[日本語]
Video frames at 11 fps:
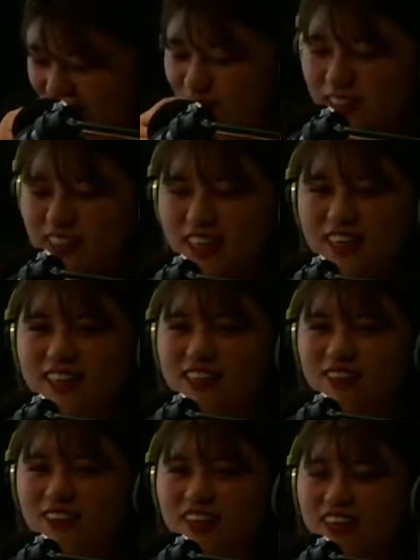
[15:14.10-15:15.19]
備しないんです
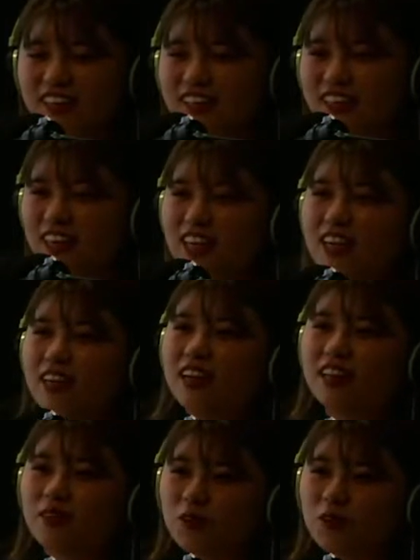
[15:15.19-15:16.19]
よねギリギリになって